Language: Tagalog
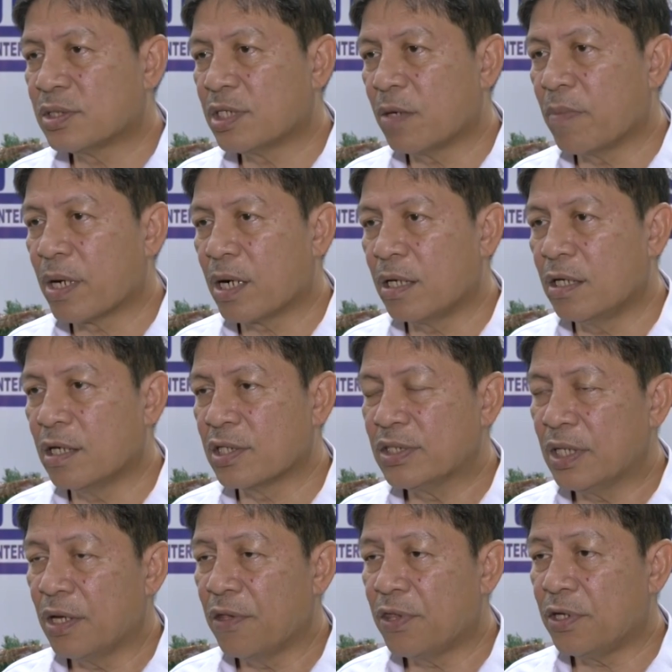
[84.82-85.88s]
several years na,
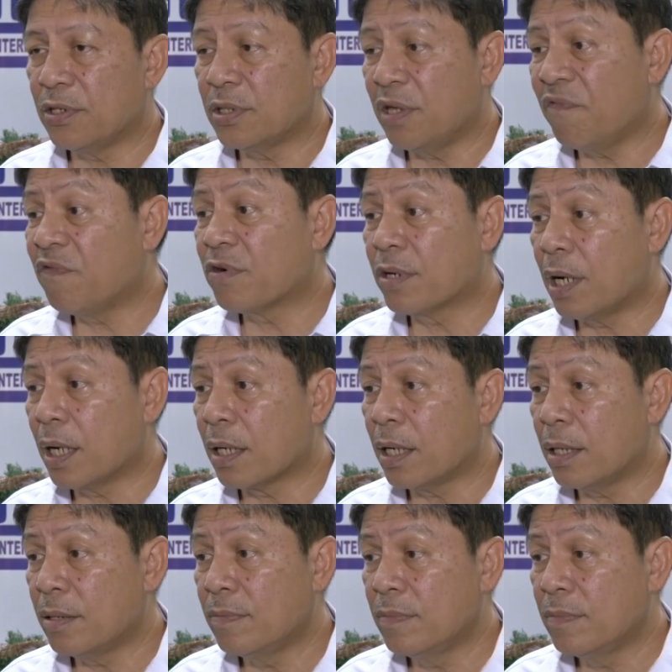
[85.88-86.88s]
34 lang yan.